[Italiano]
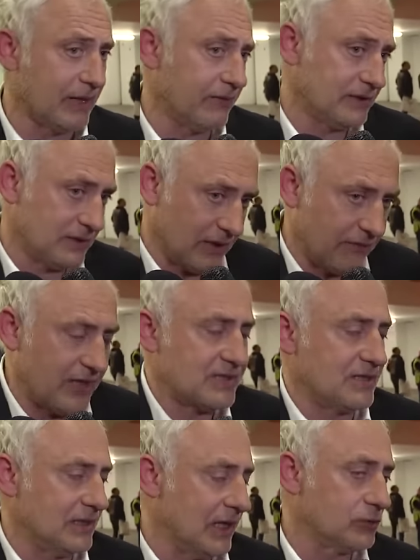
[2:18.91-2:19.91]
avresti,
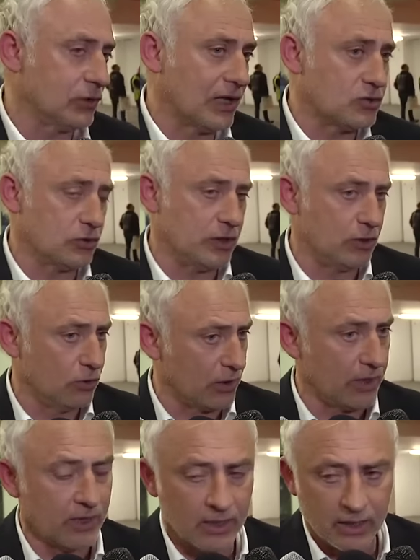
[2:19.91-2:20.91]
avresti, dato calcio di rigore,